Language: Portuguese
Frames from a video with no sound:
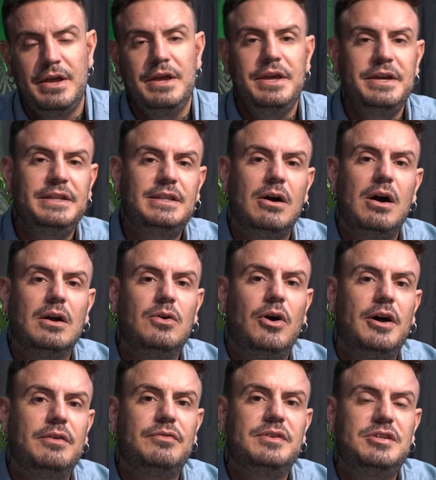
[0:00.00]
Então
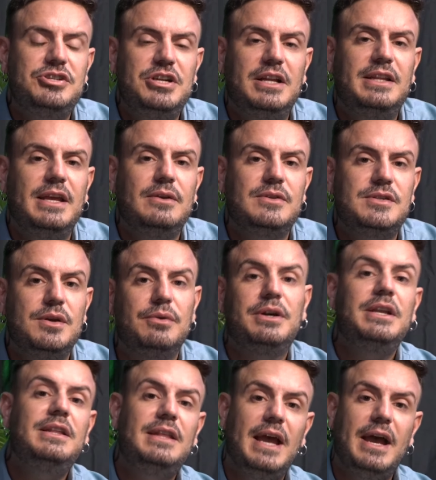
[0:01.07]
agora você já tem o seu
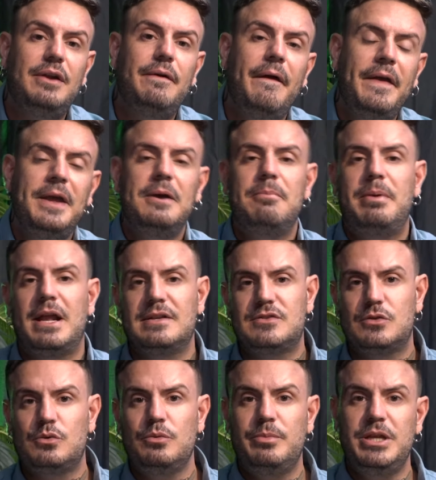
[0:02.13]
critério para
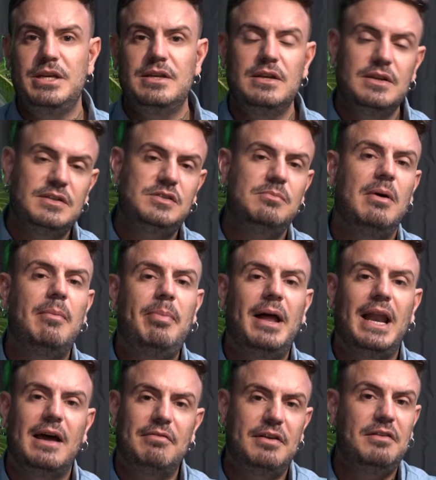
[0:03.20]
descobrir se uma
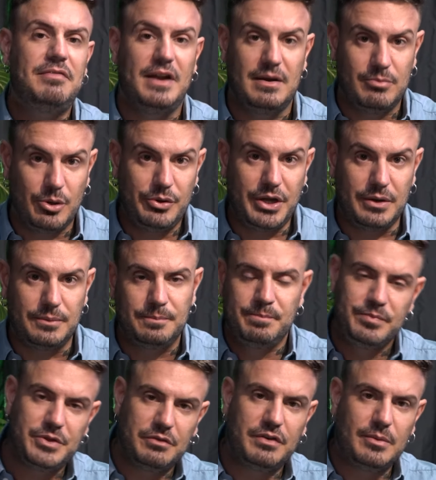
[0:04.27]
palavra é verbo ou não.
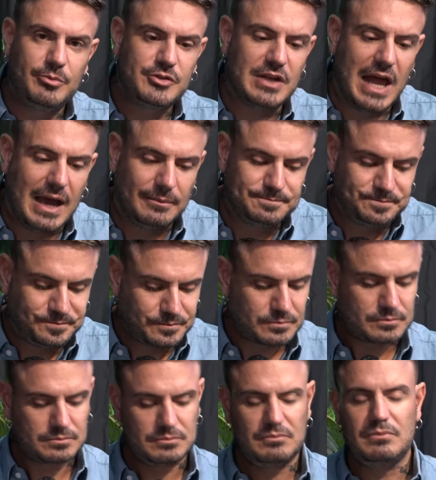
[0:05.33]
Então vamos lá.
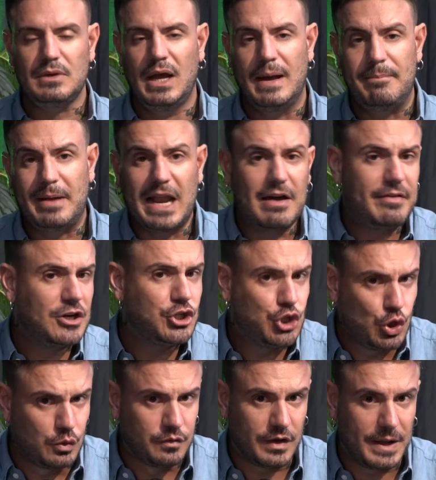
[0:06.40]
Palavra
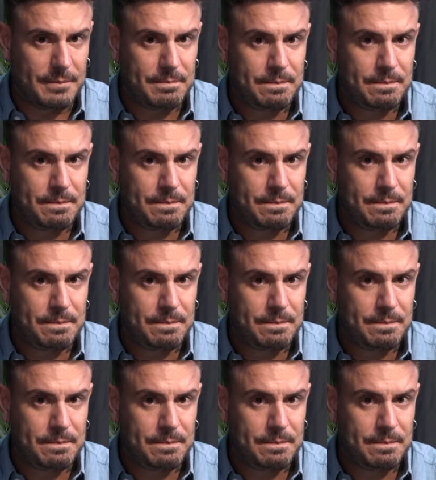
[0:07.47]
chuva.